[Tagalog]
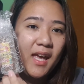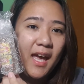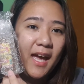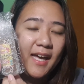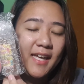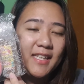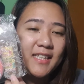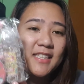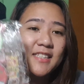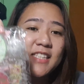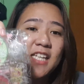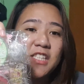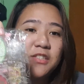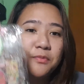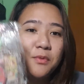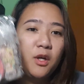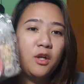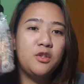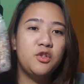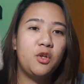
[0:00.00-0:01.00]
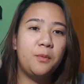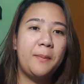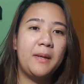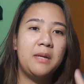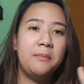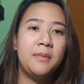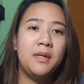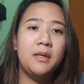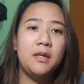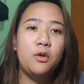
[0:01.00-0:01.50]
Ayan, kasi as we all know, para
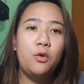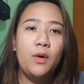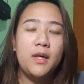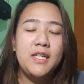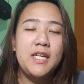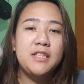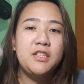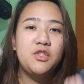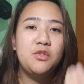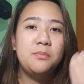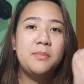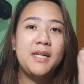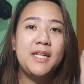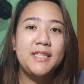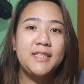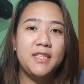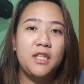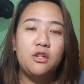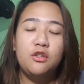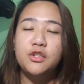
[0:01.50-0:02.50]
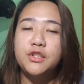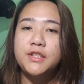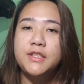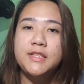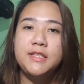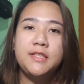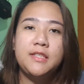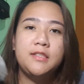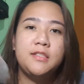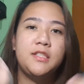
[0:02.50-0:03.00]
makuha natin yung magandang
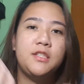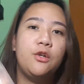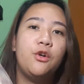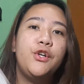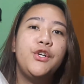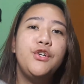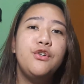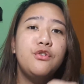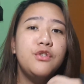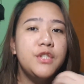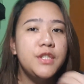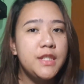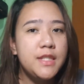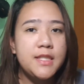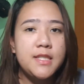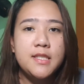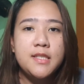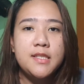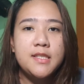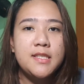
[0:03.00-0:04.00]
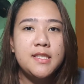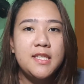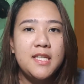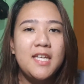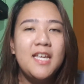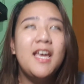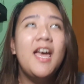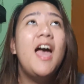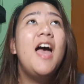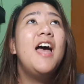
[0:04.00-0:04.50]
consistency or yung consistency